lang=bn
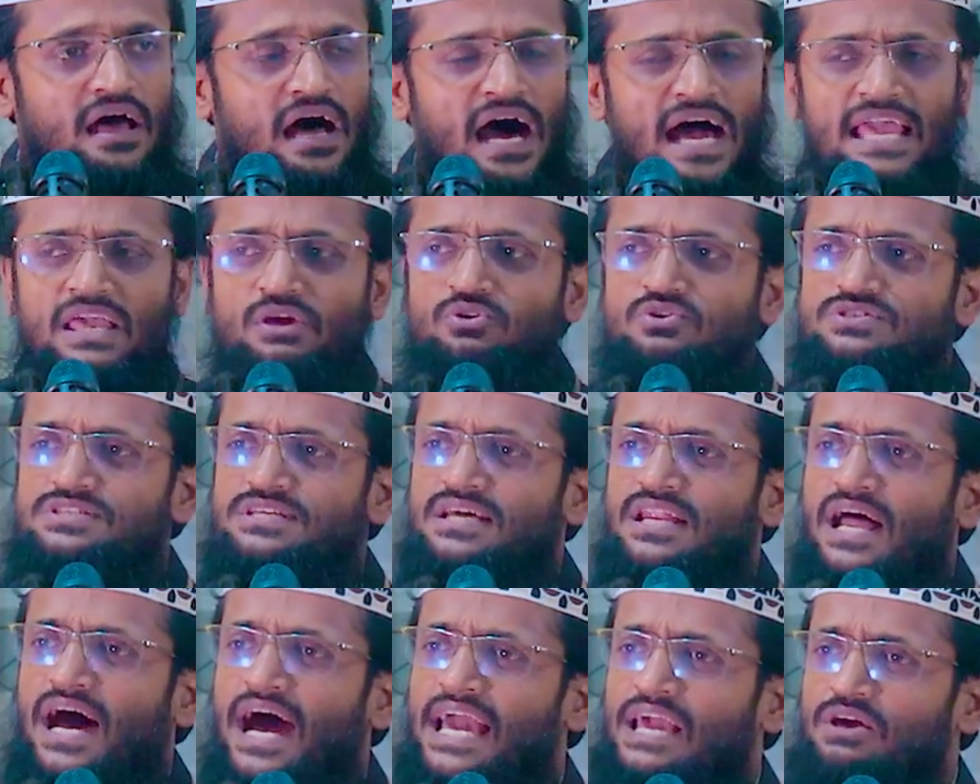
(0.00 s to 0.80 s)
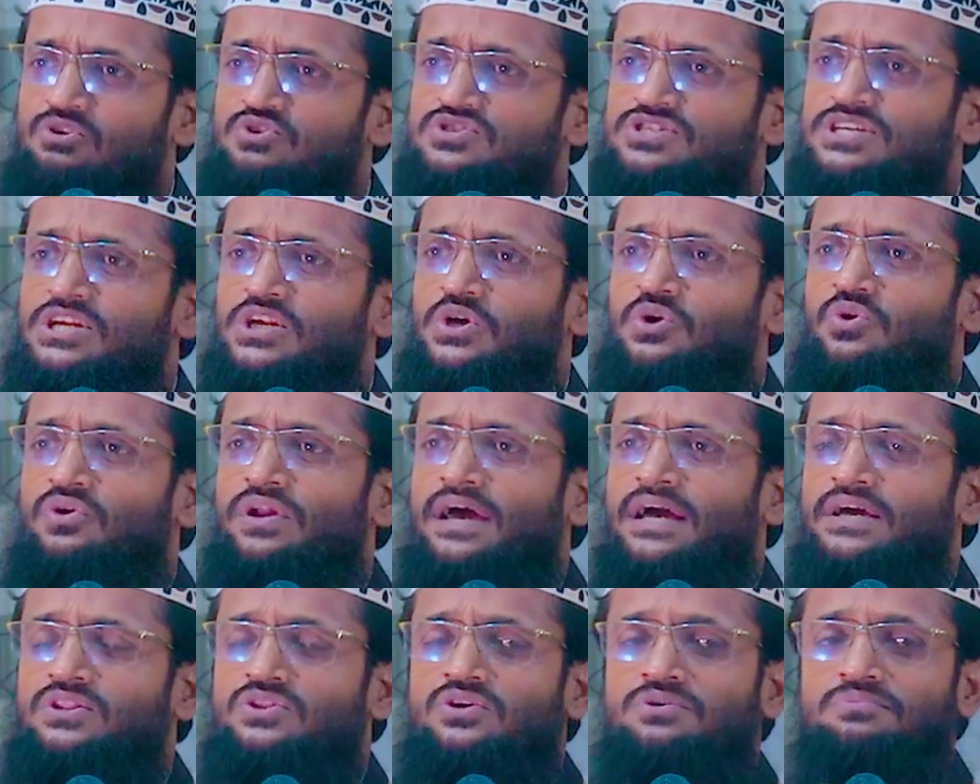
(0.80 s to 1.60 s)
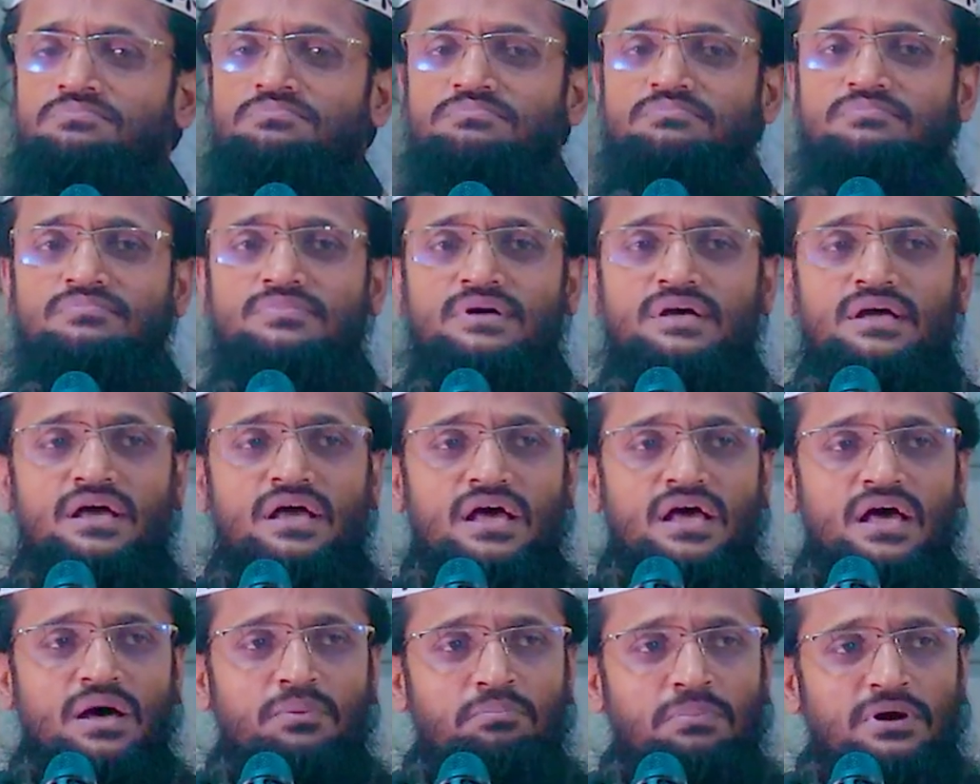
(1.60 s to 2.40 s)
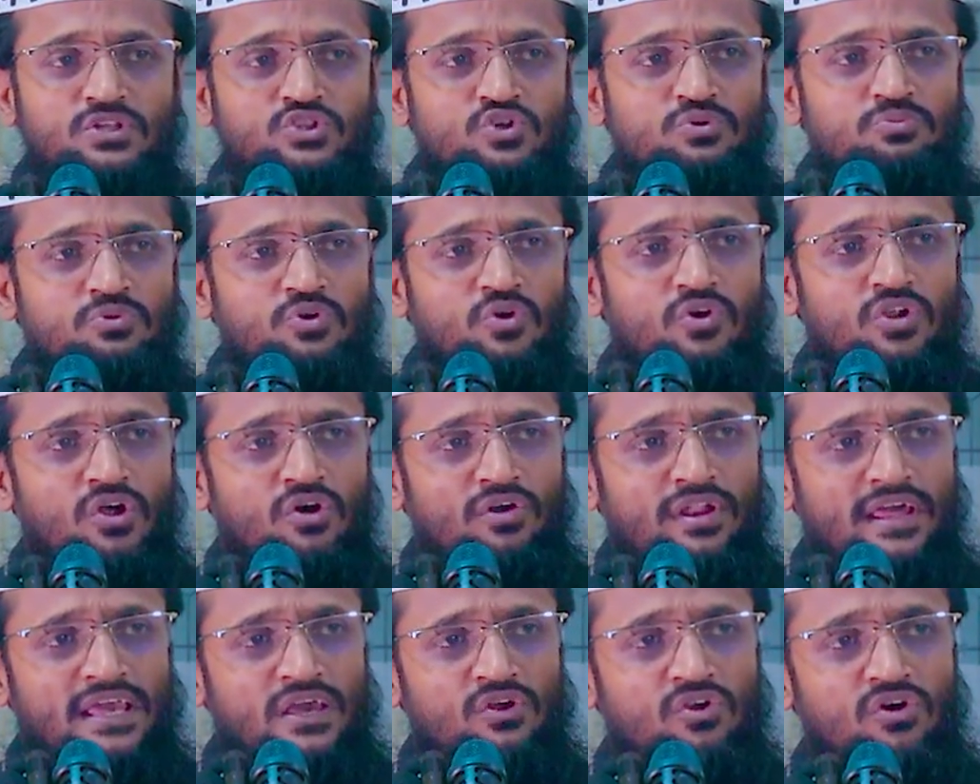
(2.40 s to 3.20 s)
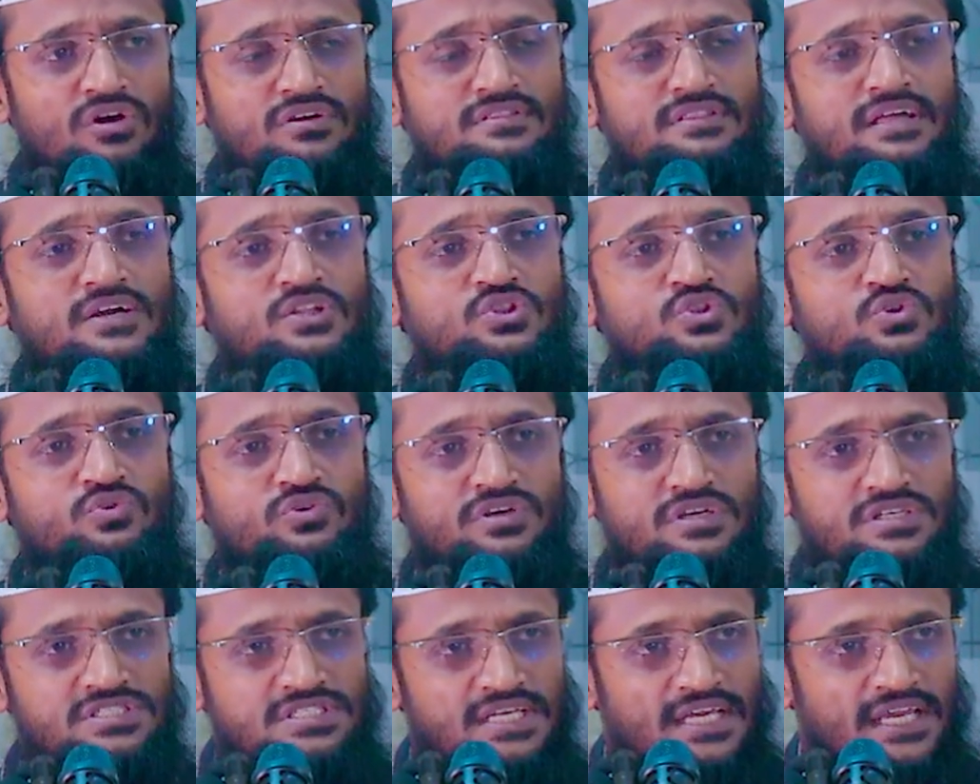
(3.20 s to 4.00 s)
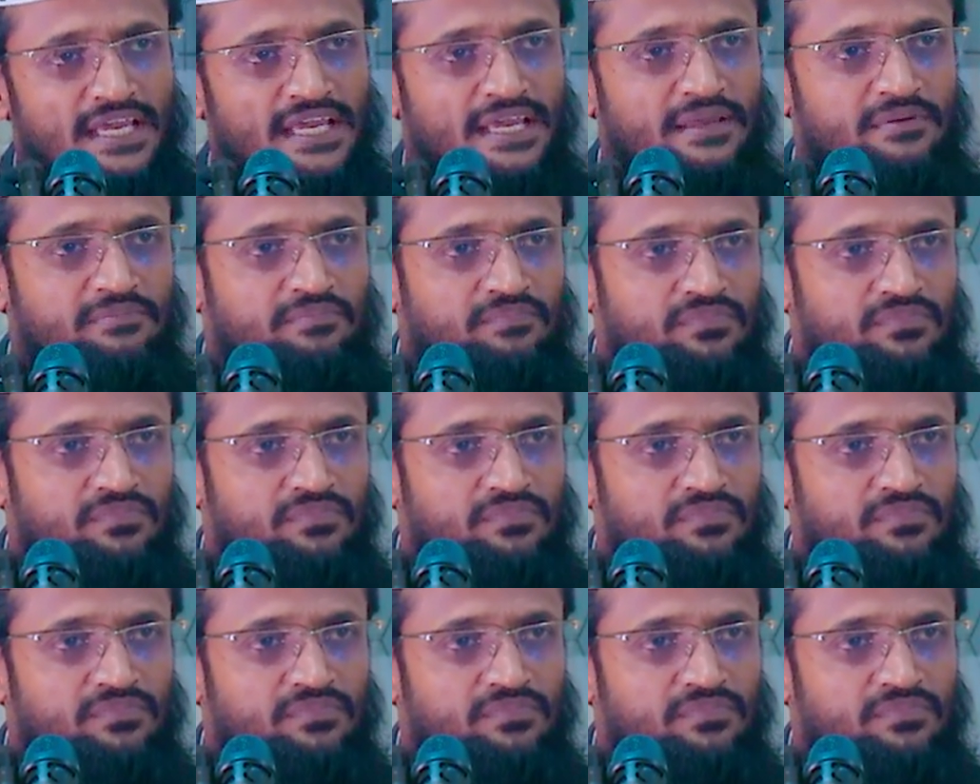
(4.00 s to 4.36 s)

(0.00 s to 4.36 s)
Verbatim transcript: হাই হোসেন হাই হোসেন করে একদম মাতম করে অনেকে রক্তাক্ত হয়ে যায়